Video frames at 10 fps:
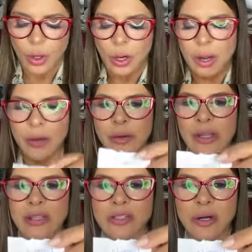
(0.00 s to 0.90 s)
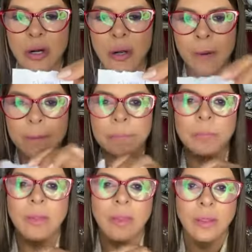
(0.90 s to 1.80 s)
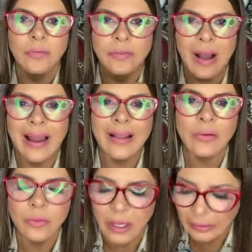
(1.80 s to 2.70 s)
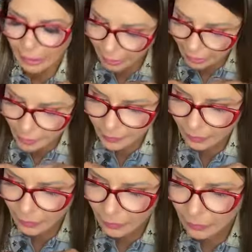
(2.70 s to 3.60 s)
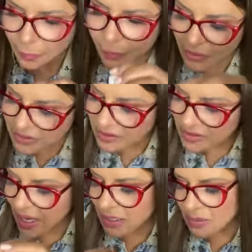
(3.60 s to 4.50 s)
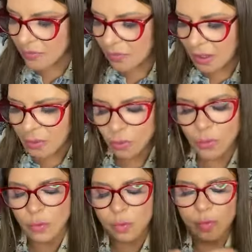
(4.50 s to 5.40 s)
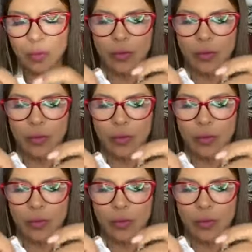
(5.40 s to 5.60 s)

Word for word: Leonício, ó, fala com a DM. Depois vocês se resolvem lá no grupo.